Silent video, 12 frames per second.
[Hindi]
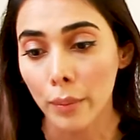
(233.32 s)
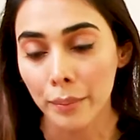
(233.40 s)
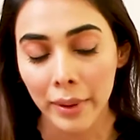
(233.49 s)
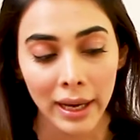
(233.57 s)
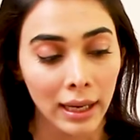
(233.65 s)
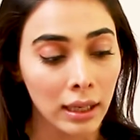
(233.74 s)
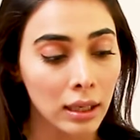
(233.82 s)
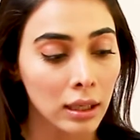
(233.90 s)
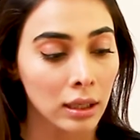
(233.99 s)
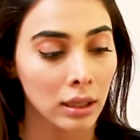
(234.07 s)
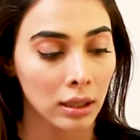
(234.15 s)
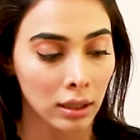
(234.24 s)

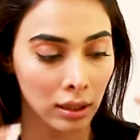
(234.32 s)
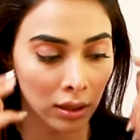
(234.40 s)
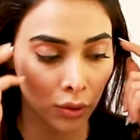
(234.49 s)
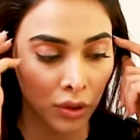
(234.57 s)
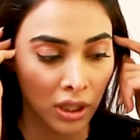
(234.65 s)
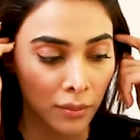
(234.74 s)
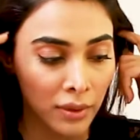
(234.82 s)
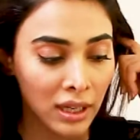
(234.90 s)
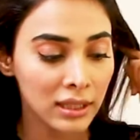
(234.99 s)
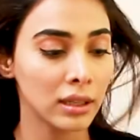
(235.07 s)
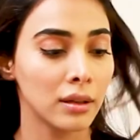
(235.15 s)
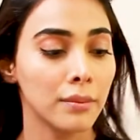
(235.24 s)
कॉम्पैक्ट उसके
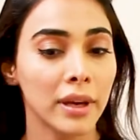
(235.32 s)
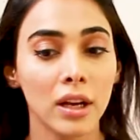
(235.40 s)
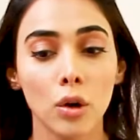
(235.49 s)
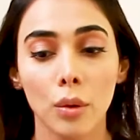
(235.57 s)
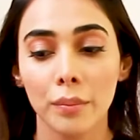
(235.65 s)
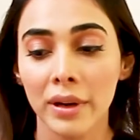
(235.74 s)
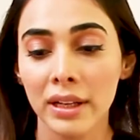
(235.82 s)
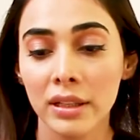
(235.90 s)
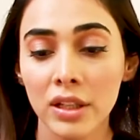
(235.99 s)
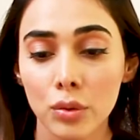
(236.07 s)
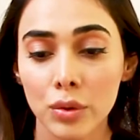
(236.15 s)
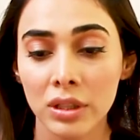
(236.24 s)
बाद मैं कॉम्पैक्ट
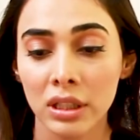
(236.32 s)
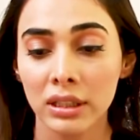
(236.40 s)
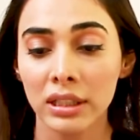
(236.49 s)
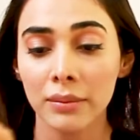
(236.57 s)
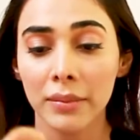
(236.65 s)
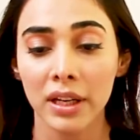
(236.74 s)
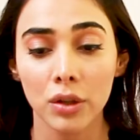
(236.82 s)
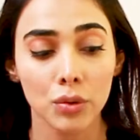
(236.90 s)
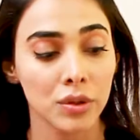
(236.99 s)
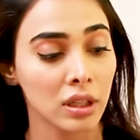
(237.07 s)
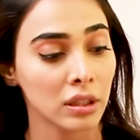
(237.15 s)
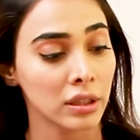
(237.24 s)
नहीं यूज़ करती मैं
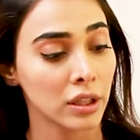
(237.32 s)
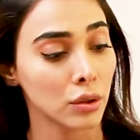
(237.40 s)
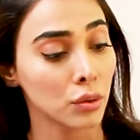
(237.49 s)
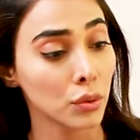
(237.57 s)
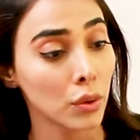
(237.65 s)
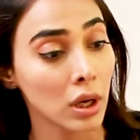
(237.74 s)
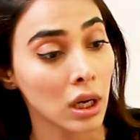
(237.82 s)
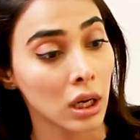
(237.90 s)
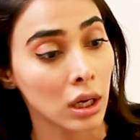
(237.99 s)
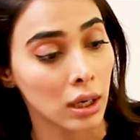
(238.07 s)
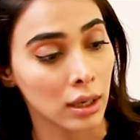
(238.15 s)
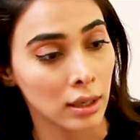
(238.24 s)
यूज़ करती हूँ
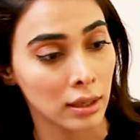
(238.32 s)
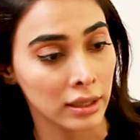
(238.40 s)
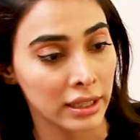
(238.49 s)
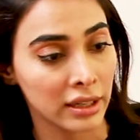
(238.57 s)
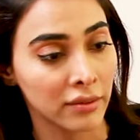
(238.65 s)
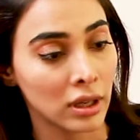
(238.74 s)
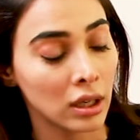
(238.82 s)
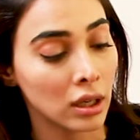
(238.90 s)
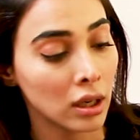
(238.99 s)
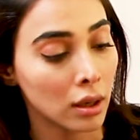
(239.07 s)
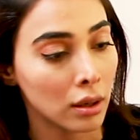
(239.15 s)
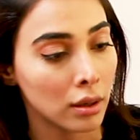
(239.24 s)
uh, ये
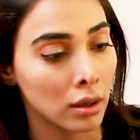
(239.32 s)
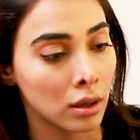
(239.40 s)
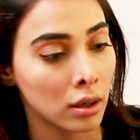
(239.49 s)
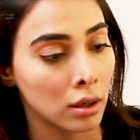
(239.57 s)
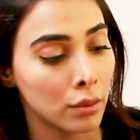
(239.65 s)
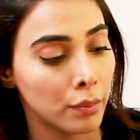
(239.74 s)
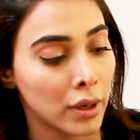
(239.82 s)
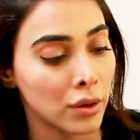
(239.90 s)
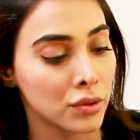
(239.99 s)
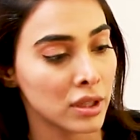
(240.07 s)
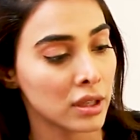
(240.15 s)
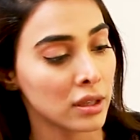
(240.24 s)
वाला
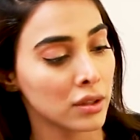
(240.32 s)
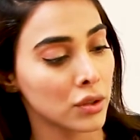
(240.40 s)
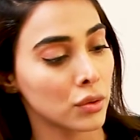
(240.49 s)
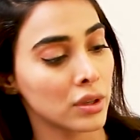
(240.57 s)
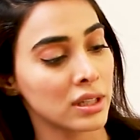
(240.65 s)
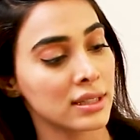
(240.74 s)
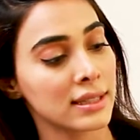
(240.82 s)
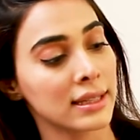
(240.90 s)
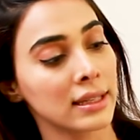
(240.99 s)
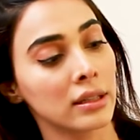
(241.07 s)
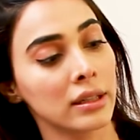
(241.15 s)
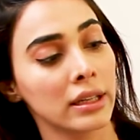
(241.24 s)
पाउडर यू कैन
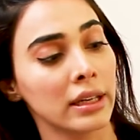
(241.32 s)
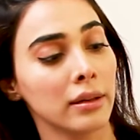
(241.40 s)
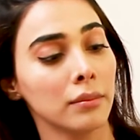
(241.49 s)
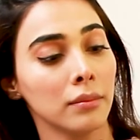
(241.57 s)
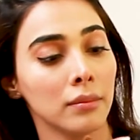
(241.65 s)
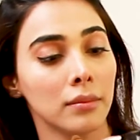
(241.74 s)
सी द नेम